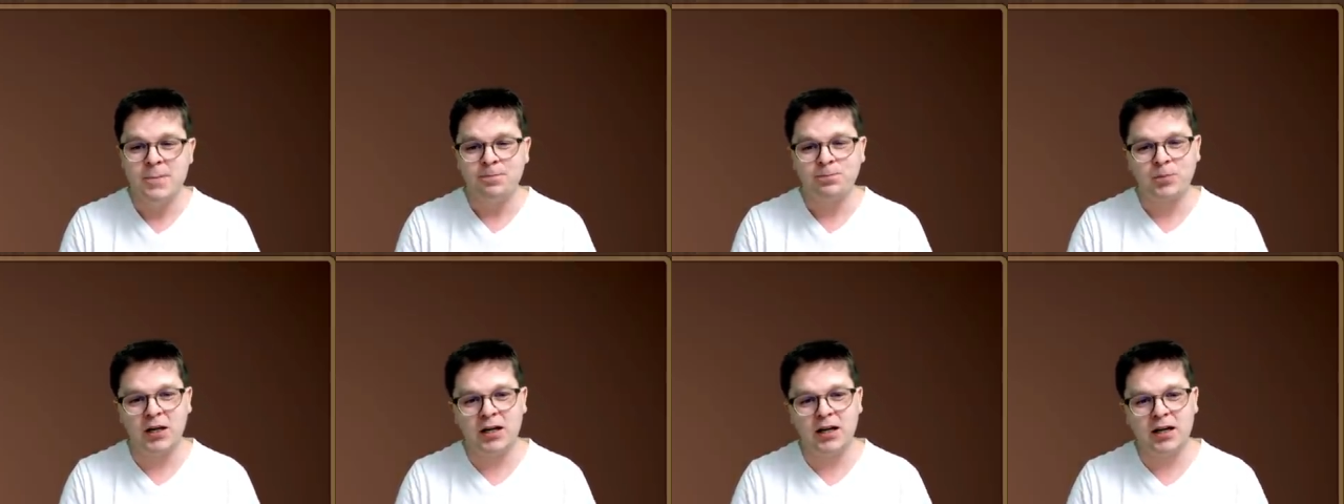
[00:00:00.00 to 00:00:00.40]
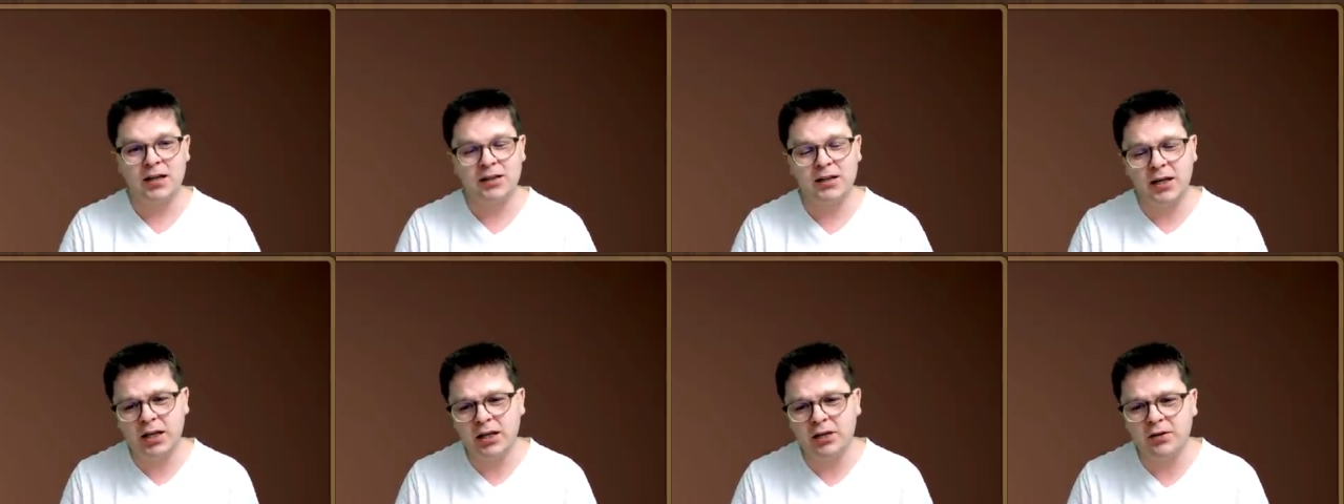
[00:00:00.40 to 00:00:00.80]
E,
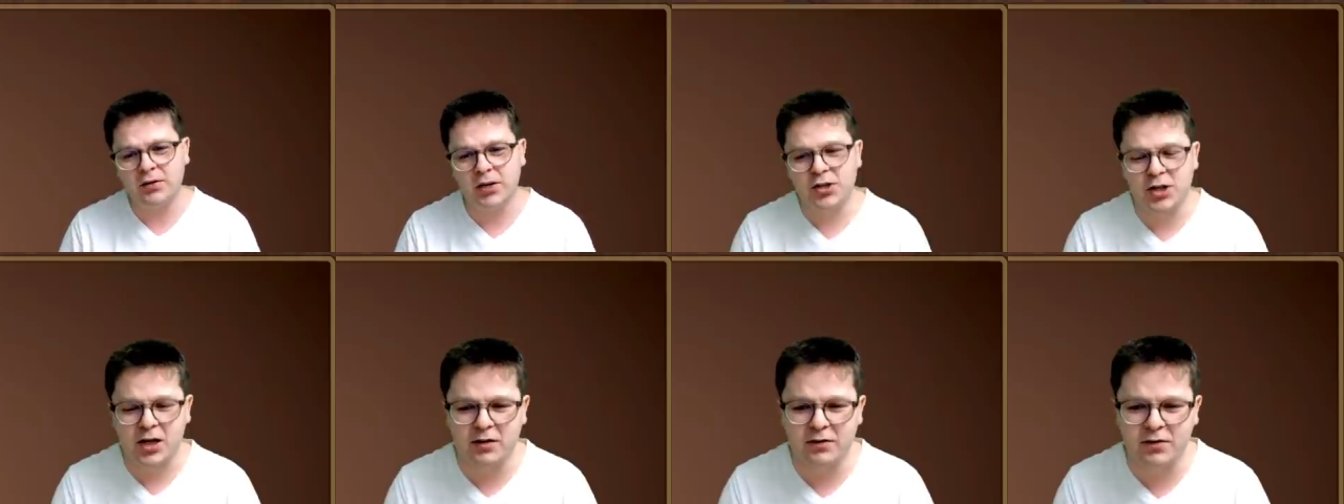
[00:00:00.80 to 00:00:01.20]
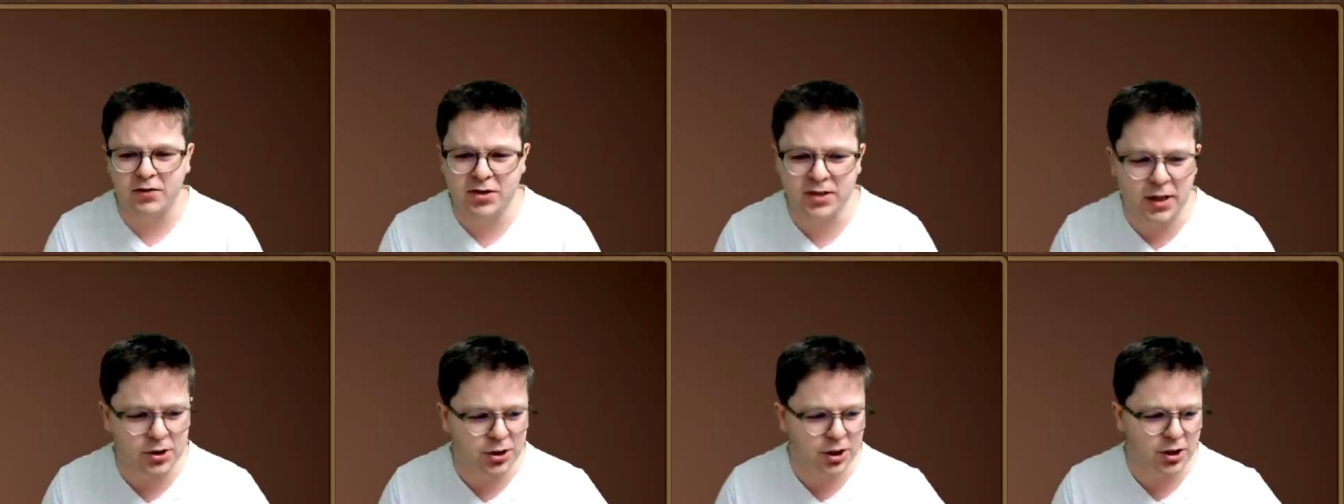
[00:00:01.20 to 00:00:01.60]
takie dwie
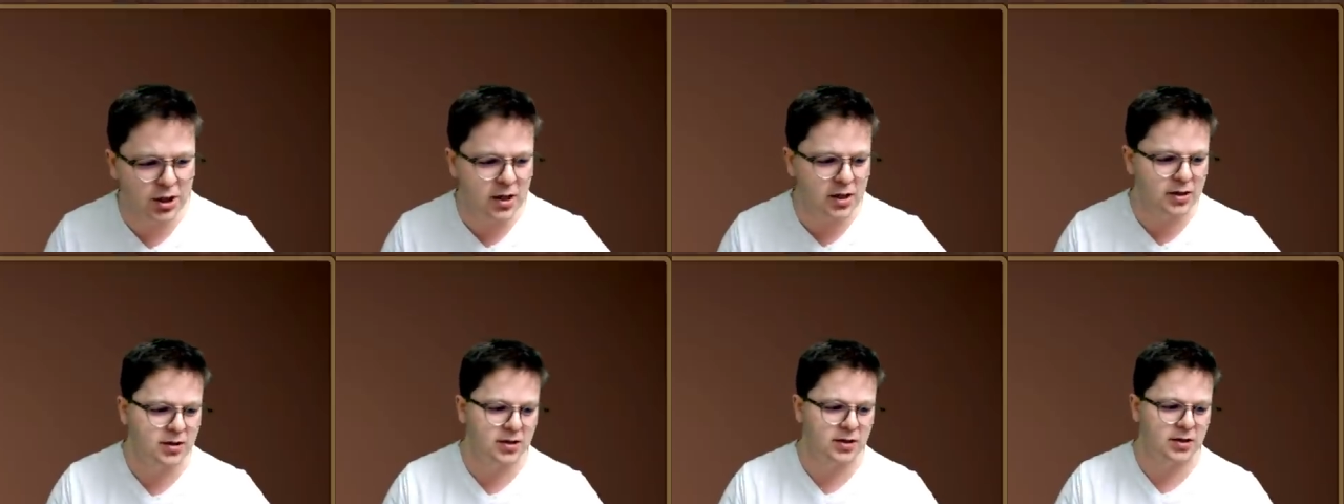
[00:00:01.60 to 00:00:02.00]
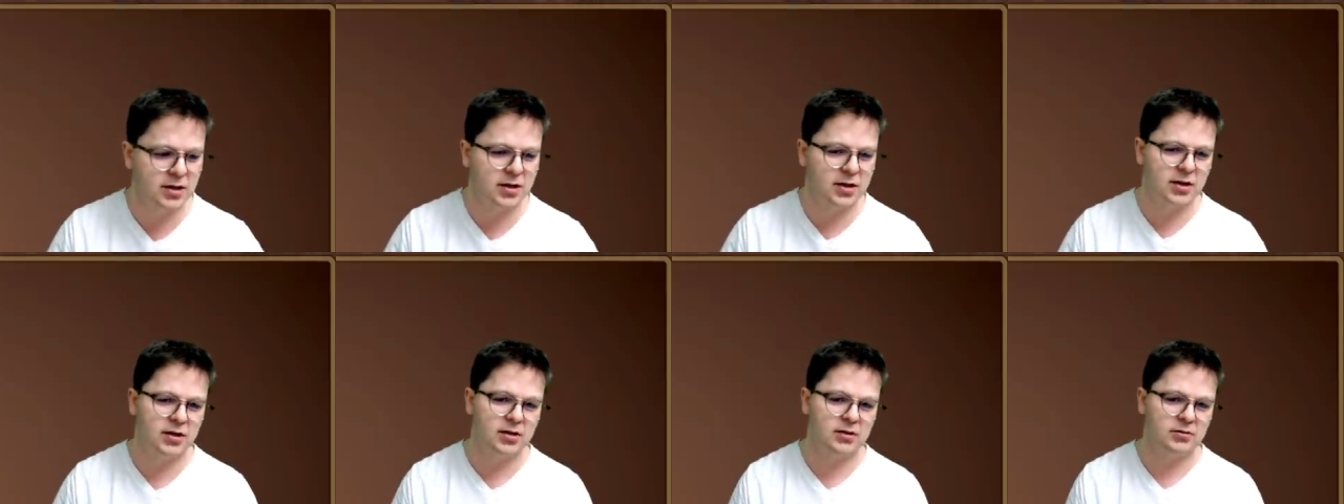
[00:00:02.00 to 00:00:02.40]
ciekawosteczki z
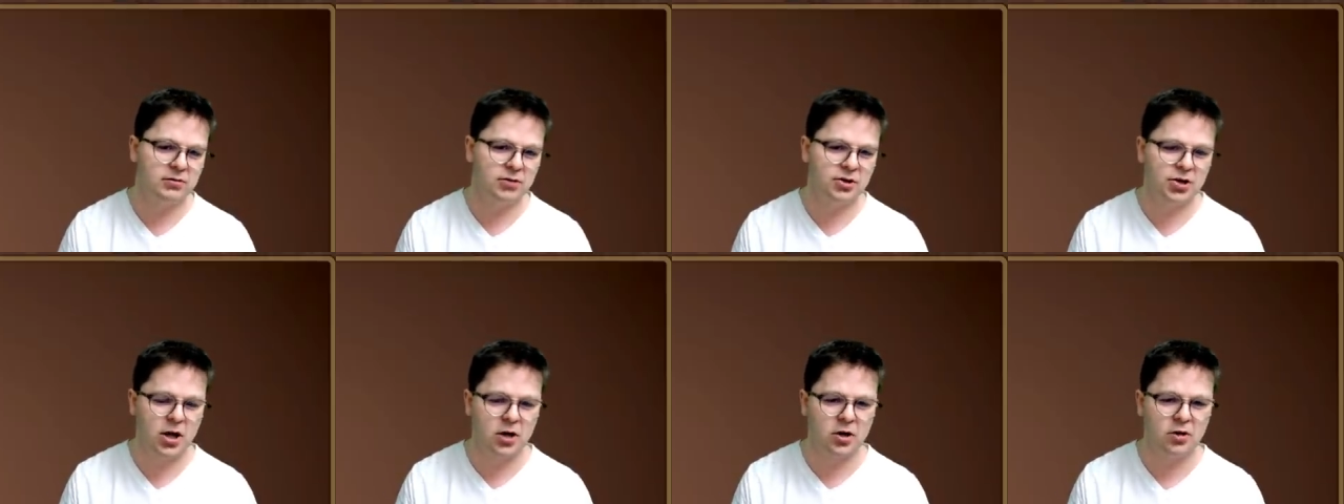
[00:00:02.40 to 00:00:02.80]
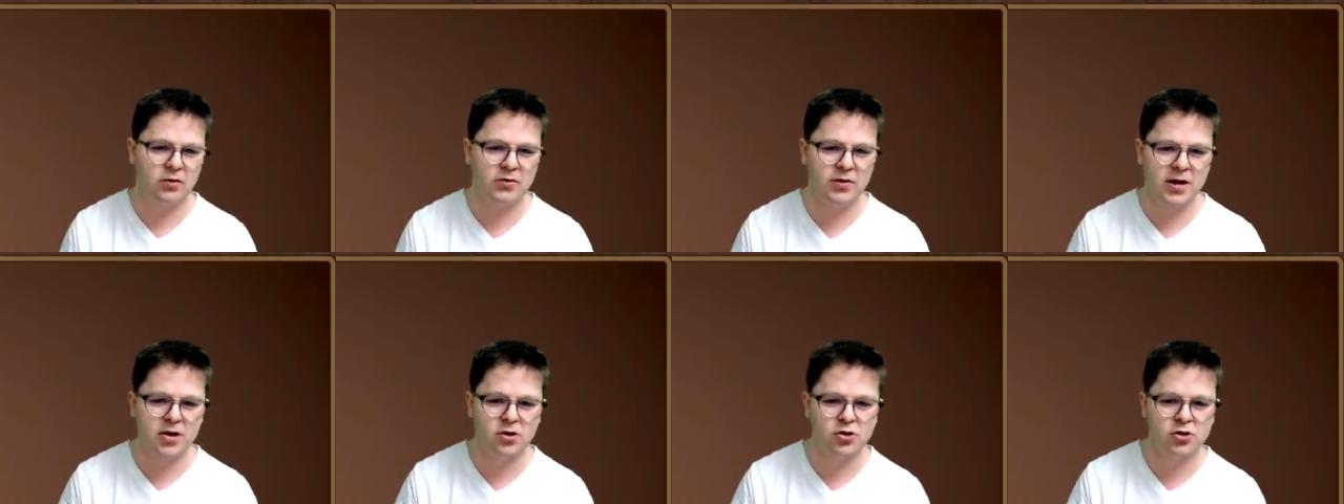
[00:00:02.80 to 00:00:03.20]
e,
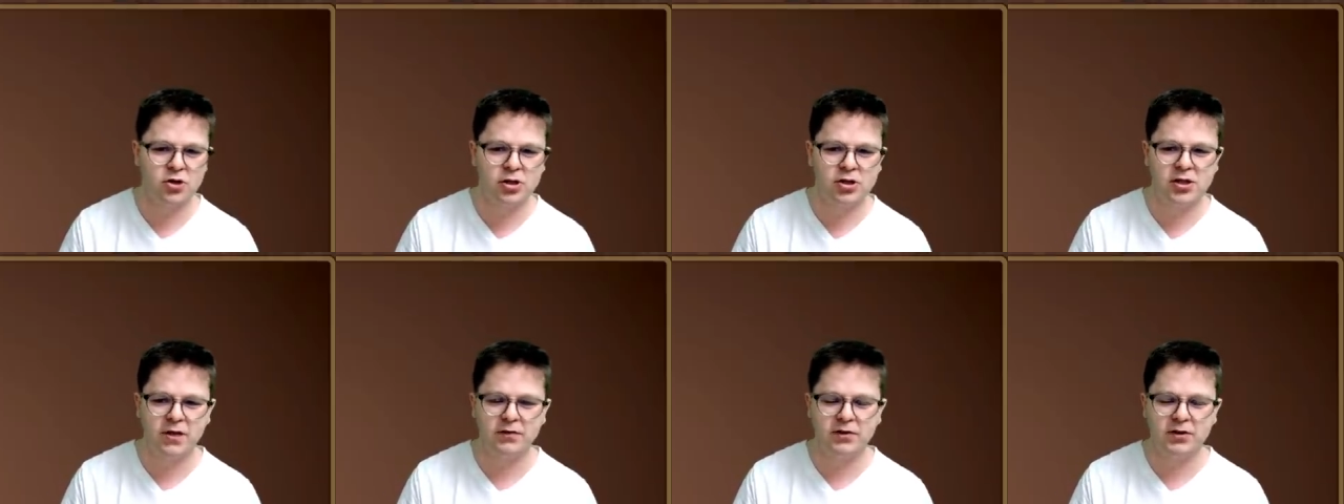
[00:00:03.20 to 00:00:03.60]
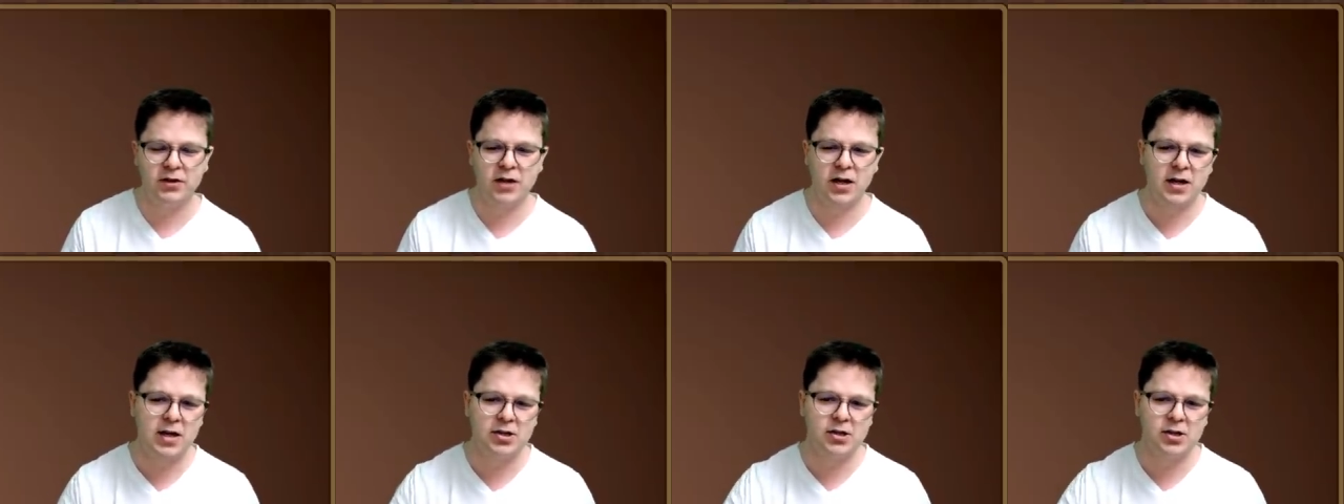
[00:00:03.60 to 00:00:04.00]
szachowego życia w
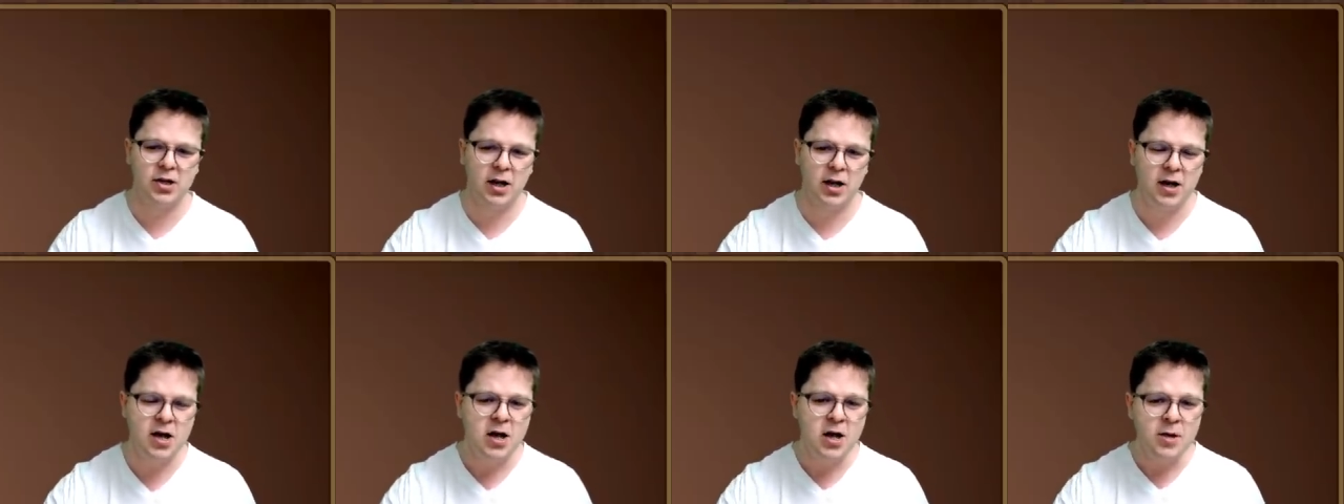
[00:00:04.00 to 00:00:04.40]
internecie.